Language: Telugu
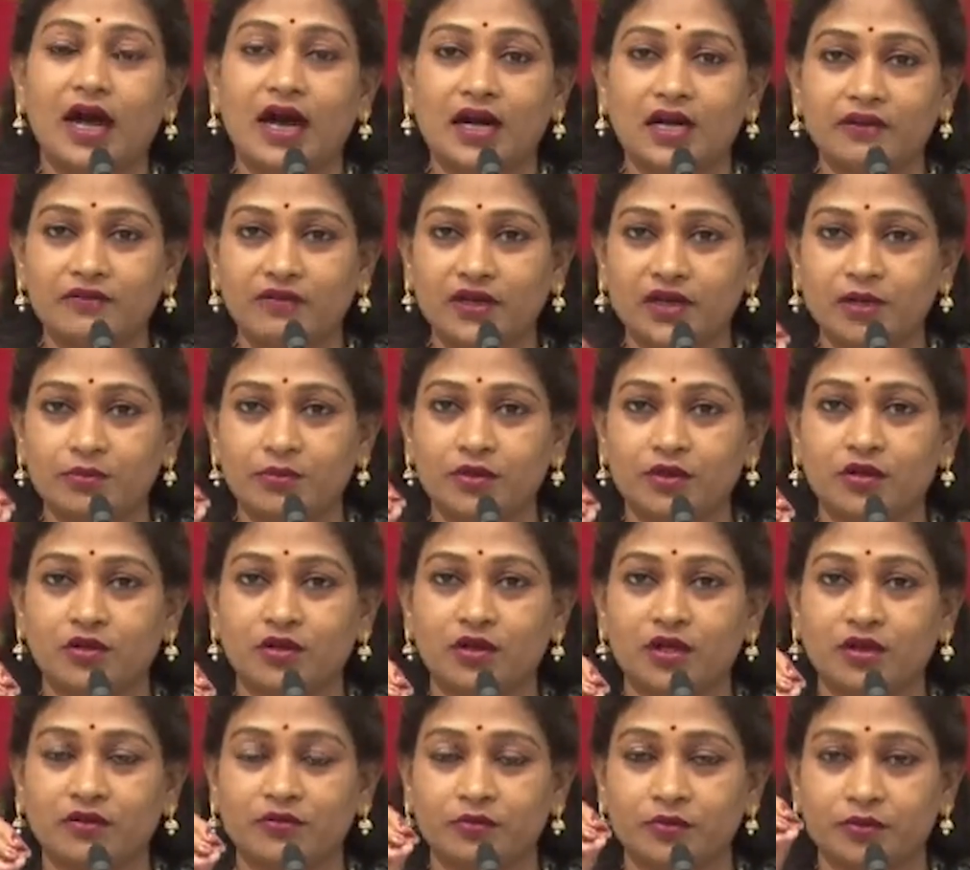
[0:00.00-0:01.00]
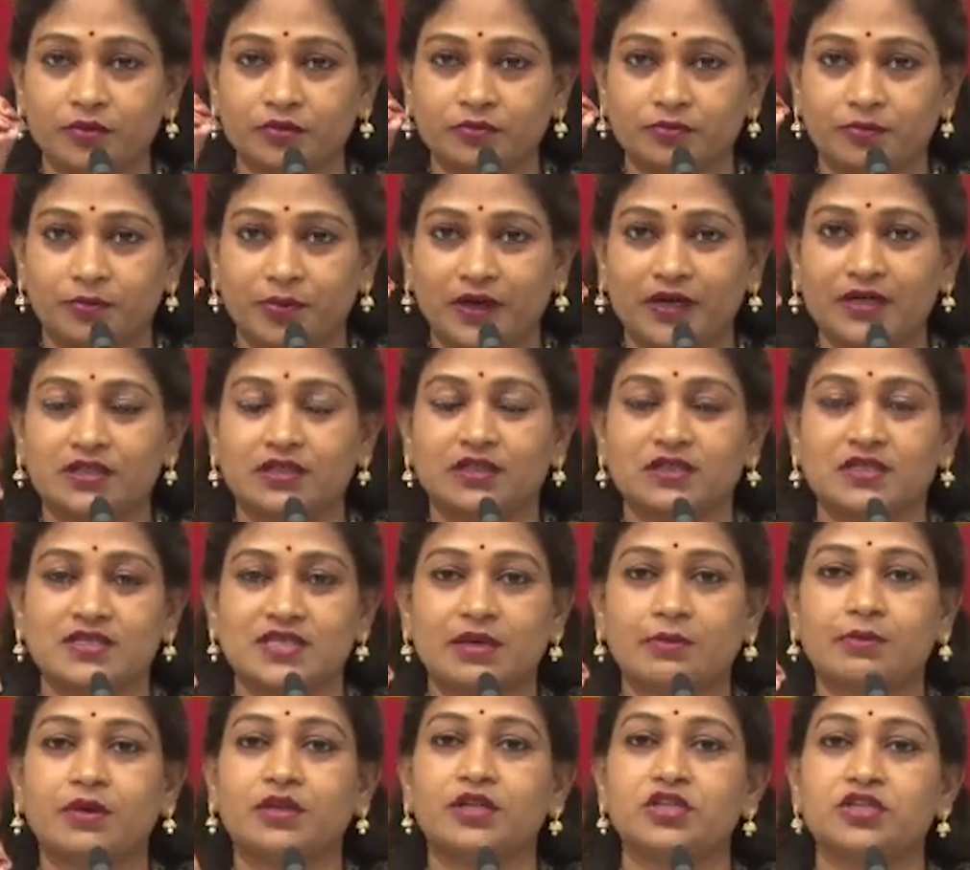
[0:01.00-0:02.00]
ఆడవాళ్ళ మీద ఉన్న
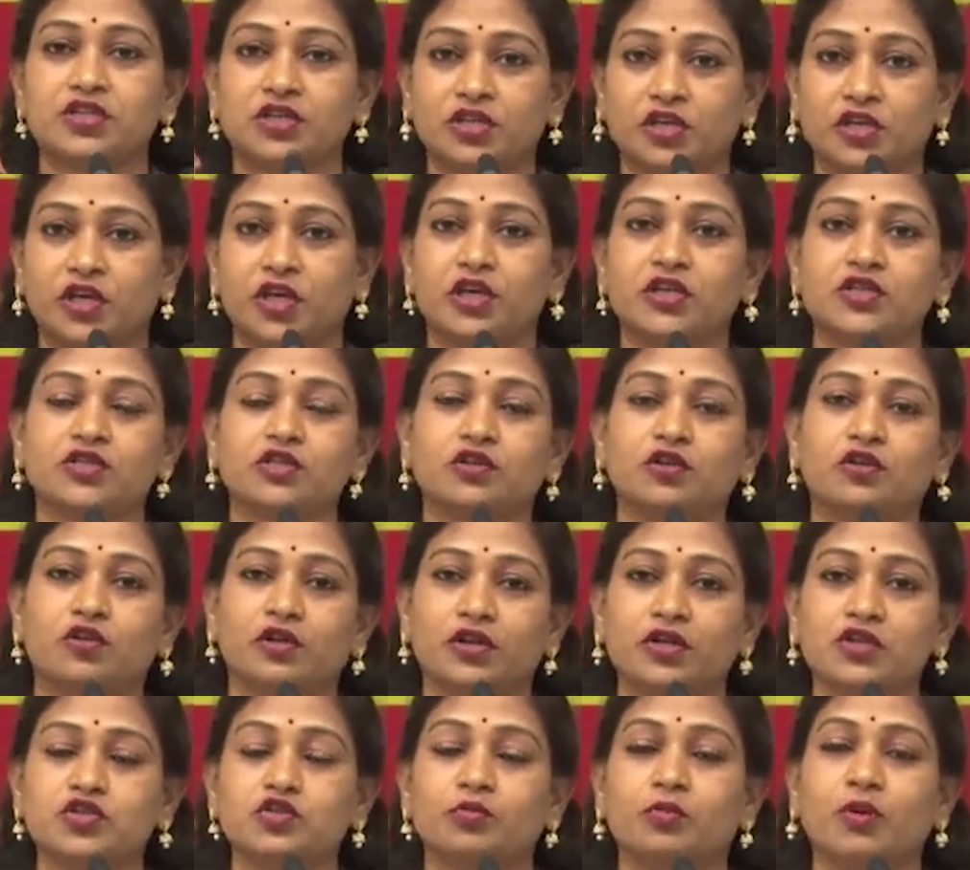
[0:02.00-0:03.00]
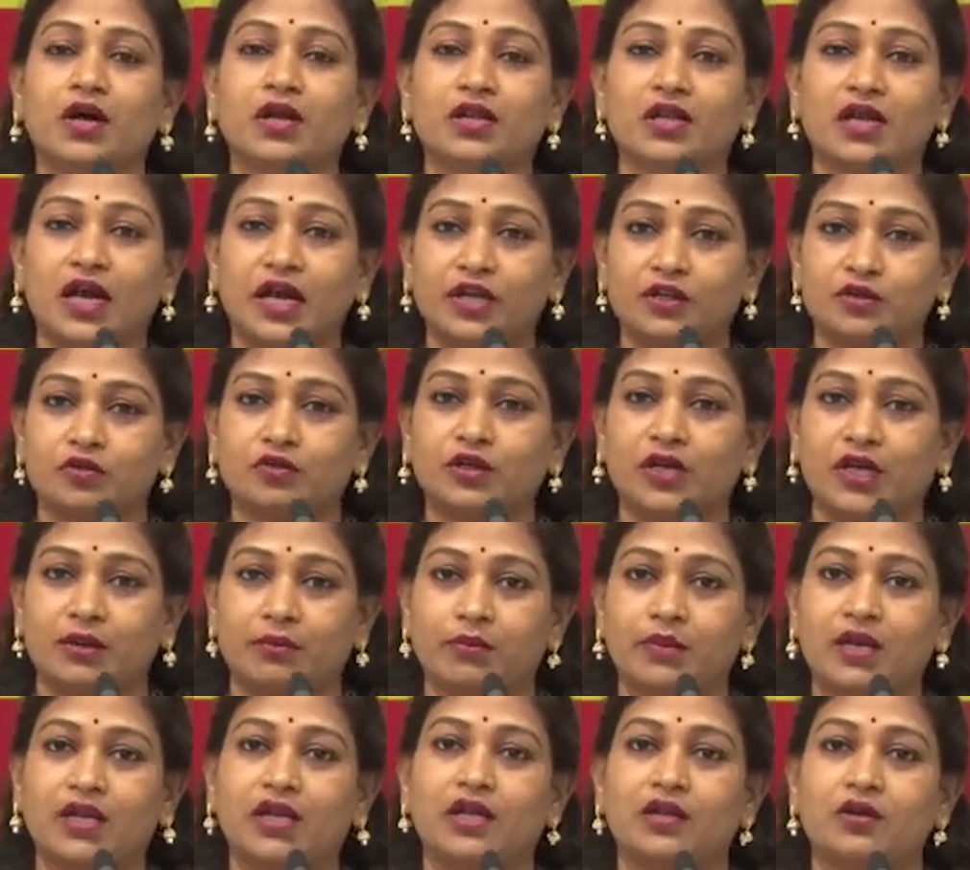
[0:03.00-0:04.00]
సంబంధించిన కేసుల్లోని సుమారుగా ఐదుగురు
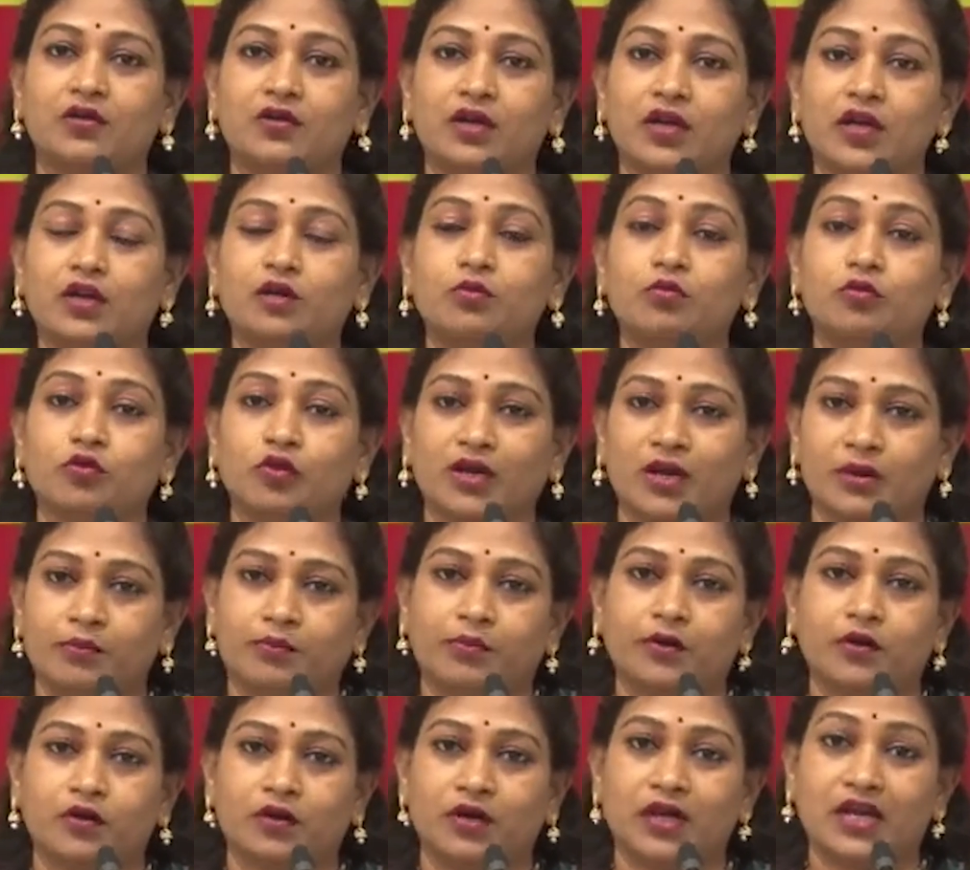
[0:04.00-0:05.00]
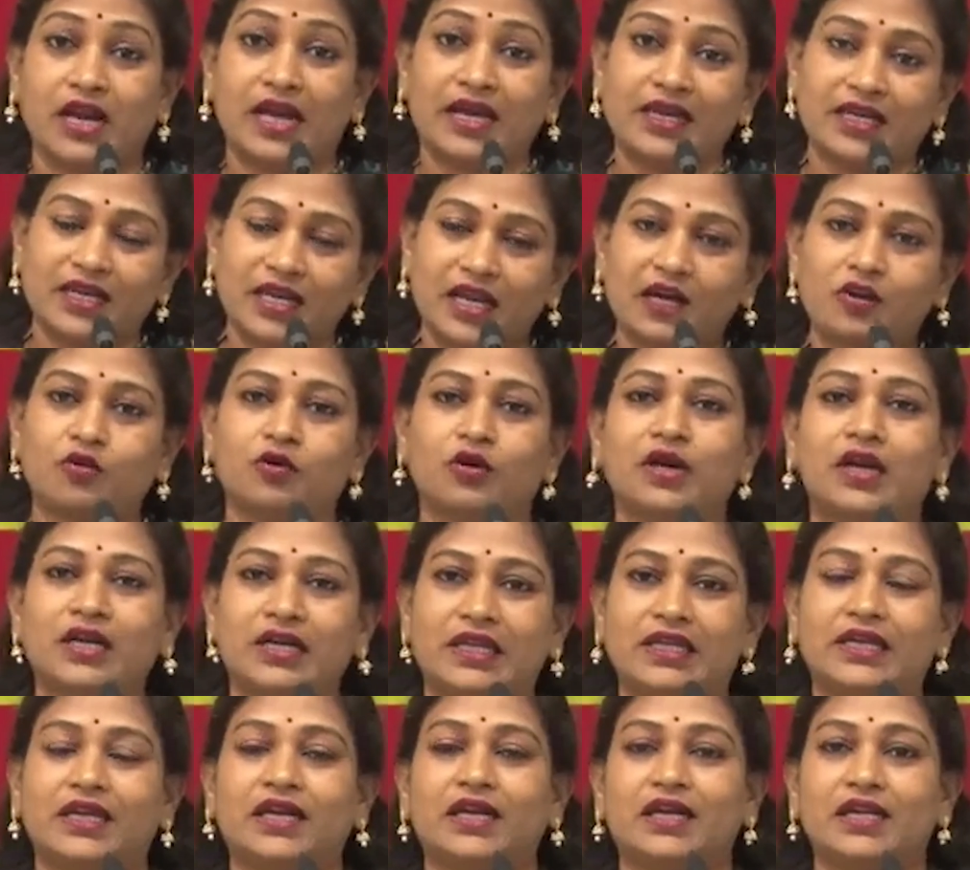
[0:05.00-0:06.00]
ఎమ్మెల్యేలు ఉన్నారు ముగ్గురు ఎంపీలు ఉన్నారు అయినా కూడా
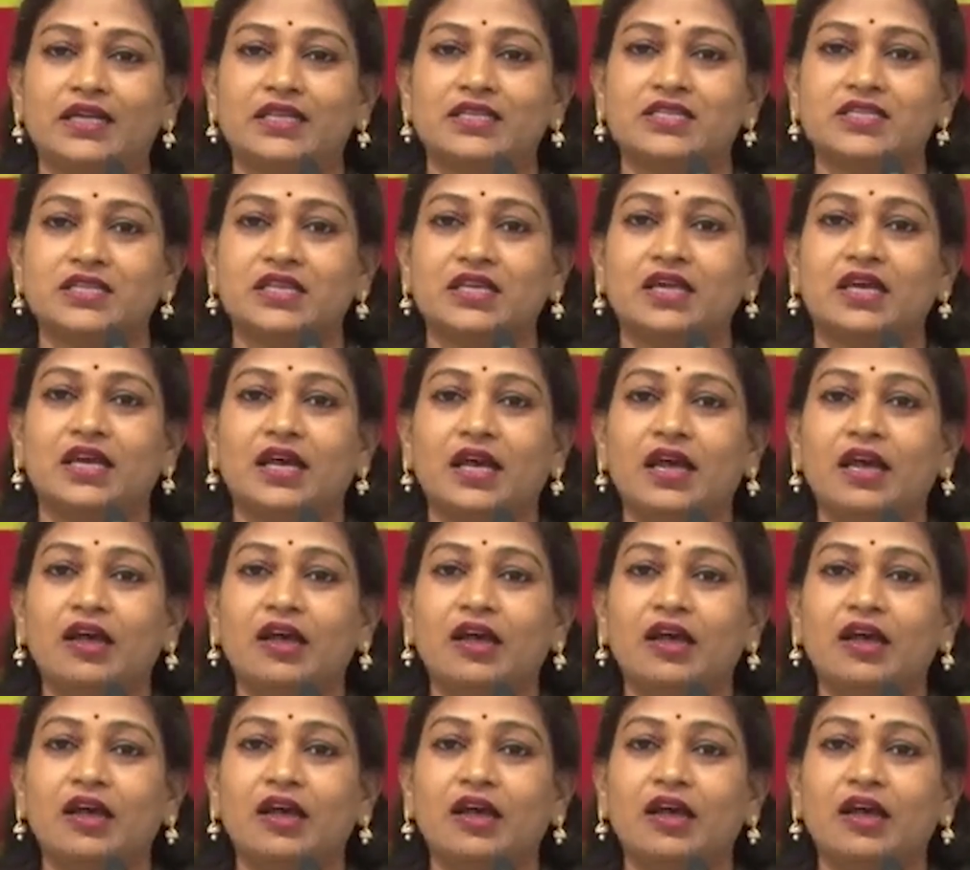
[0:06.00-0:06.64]
టికెట్లు ఇచ్చి